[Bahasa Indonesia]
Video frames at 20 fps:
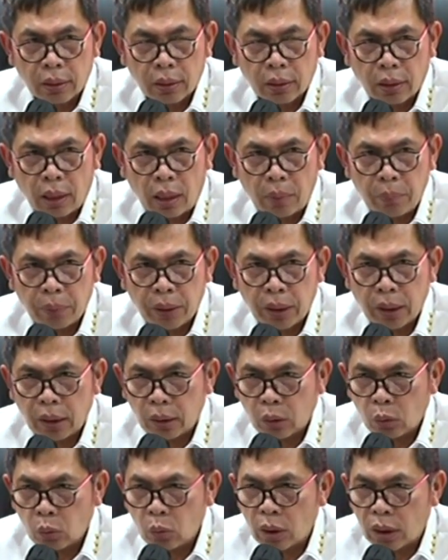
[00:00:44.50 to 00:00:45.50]
Kami,
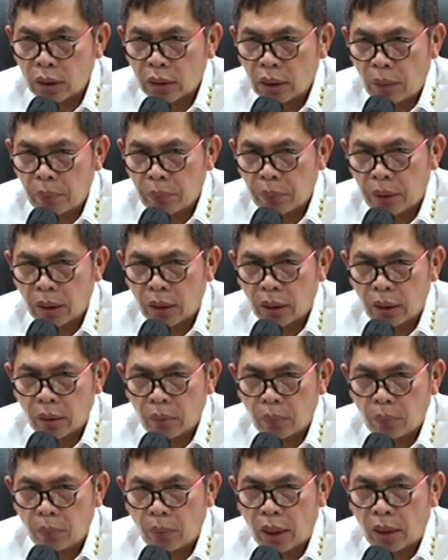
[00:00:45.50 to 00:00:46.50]
tugas kami
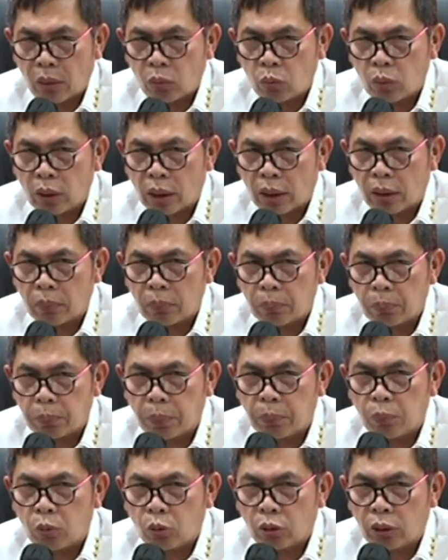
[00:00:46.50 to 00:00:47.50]
melakukan
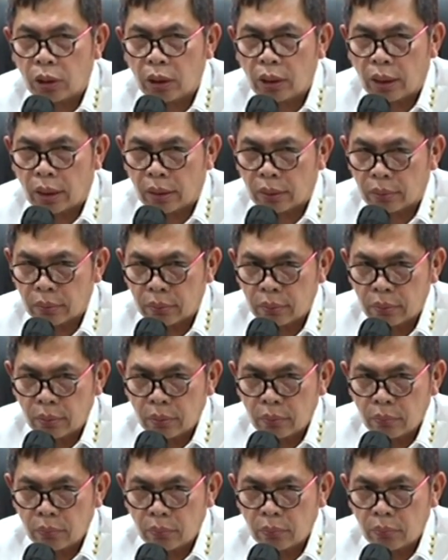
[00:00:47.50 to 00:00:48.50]
pembuktian
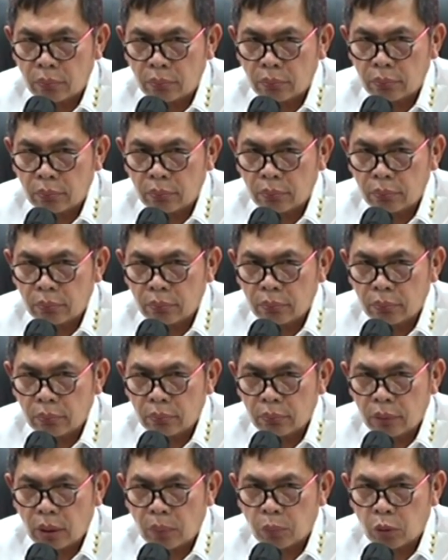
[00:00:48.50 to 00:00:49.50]

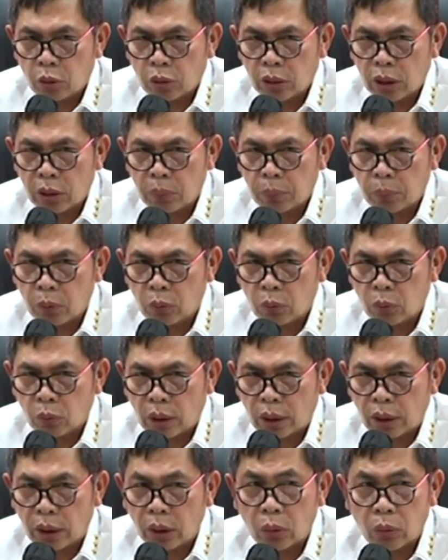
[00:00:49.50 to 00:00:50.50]
dan proses
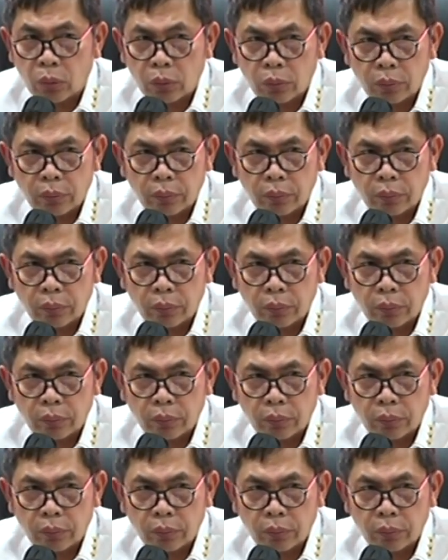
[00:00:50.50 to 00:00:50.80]
penuntutan itu.